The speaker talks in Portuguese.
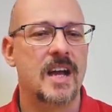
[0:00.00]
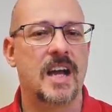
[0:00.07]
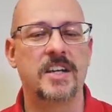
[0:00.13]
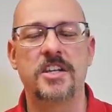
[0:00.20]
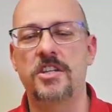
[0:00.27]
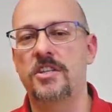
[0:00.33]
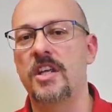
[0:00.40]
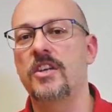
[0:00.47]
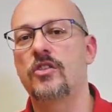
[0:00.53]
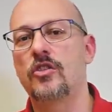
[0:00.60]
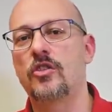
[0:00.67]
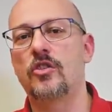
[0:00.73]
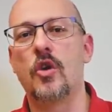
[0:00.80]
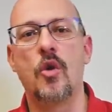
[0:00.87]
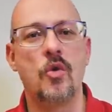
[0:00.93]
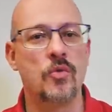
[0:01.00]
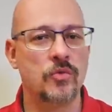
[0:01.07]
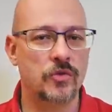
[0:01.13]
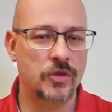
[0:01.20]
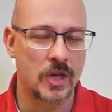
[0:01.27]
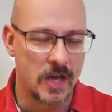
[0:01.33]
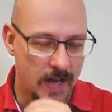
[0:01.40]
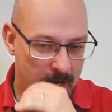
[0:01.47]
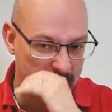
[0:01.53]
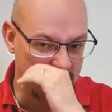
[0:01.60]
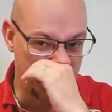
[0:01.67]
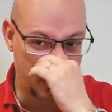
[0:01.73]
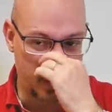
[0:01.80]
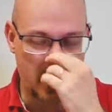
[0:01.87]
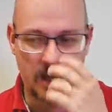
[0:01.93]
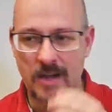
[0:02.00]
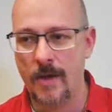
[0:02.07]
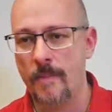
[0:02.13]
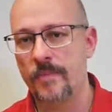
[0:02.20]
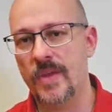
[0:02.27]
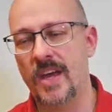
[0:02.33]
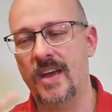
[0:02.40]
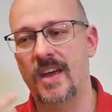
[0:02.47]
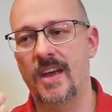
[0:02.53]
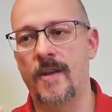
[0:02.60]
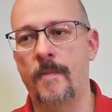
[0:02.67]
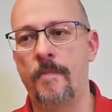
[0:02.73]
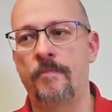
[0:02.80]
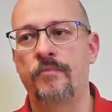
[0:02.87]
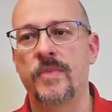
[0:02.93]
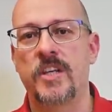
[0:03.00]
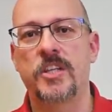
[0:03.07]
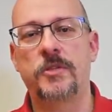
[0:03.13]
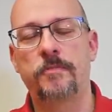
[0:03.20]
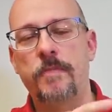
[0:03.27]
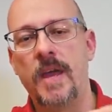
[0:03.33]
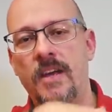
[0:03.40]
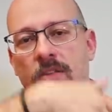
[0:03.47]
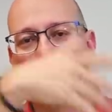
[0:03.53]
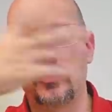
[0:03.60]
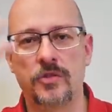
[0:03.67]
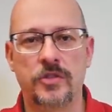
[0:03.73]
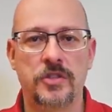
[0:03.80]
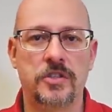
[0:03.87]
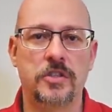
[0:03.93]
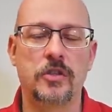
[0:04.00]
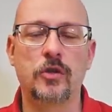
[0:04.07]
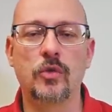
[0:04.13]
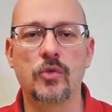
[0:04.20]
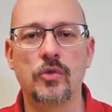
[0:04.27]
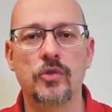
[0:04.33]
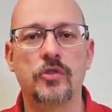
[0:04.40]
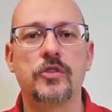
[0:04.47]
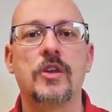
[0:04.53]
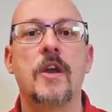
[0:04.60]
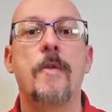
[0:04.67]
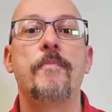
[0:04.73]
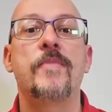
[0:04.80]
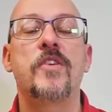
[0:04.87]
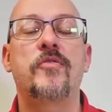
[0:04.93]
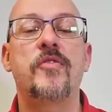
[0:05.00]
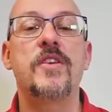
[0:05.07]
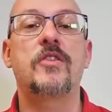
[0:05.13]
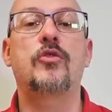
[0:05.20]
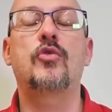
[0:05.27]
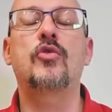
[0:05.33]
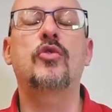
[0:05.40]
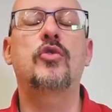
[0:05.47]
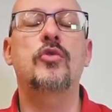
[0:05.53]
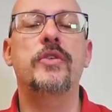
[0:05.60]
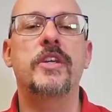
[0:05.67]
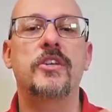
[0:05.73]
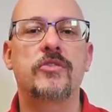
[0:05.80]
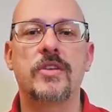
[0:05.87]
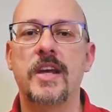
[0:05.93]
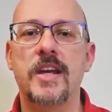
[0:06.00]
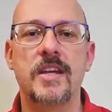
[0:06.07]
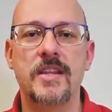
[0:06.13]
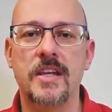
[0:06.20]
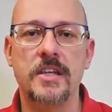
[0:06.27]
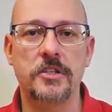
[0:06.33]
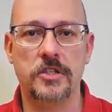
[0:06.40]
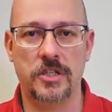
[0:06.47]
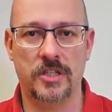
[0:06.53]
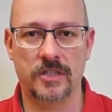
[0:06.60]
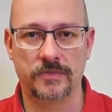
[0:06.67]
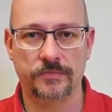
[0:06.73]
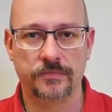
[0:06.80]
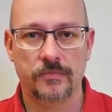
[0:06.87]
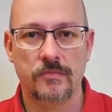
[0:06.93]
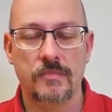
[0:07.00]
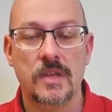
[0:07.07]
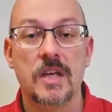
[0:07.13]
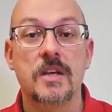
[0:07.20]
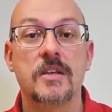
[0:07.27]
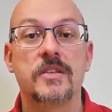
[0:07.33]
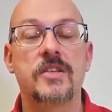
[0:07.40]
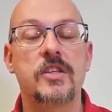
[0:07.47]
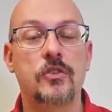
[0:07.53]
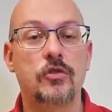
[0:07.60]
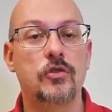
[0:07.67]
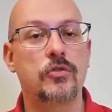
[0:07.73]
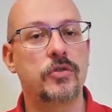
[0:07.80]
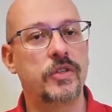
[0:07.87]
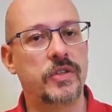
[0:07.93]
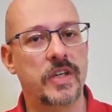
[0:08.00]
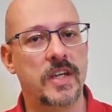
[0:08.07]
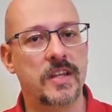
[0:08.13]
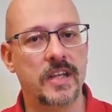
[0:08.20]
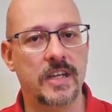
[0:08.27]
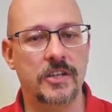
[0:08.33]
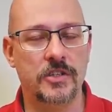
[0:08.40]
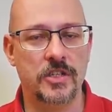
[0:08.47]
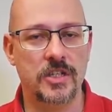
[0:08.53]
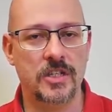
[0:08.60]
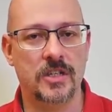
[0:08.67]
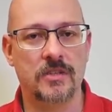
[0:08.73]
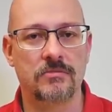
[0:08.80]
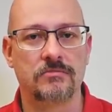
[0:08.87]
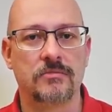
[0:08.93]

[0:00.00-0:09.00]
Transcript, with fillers: a gente tem sons, a gente tem é, espectros de luz, enfim, tudo isso é energia. Se tudo isso é energia,